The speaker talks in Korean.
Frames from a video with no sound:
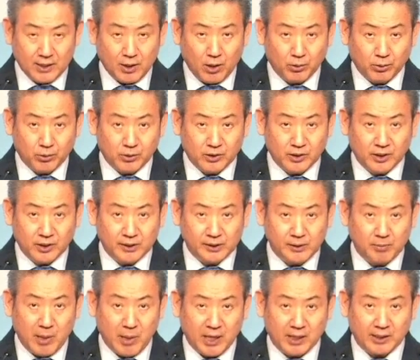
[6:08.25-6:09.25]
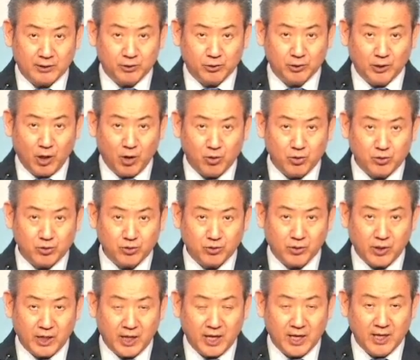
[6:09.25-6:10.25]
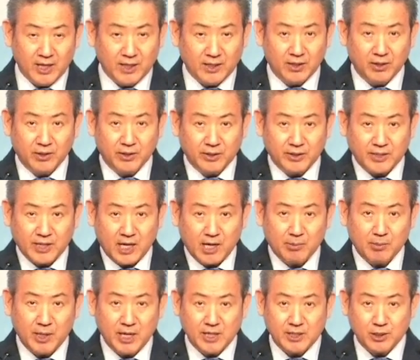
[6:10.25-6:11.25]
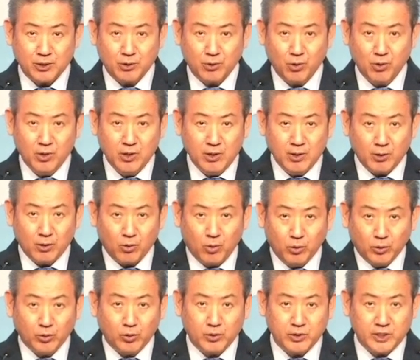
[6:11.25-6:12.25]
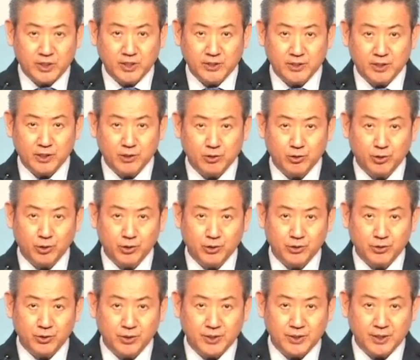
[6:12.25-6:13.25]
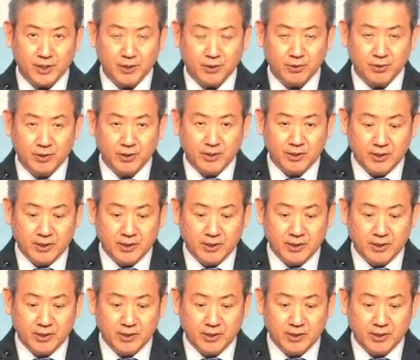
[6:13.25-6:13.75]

결국 그것이 바깥으로 나오는 순간에 여러 사람을 해치고 공동체 전체를 죽일 수도 있어요.